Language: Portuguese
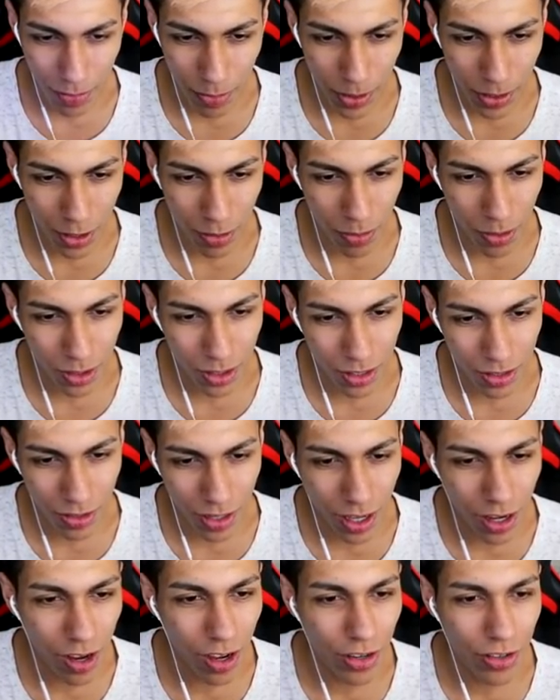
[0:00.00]
que apertar um botão
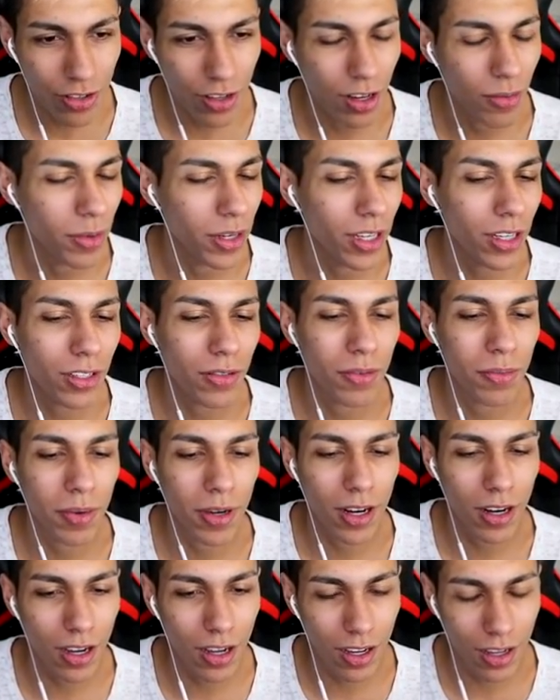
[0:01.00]
do relógio. Calma aí, deixa eu pra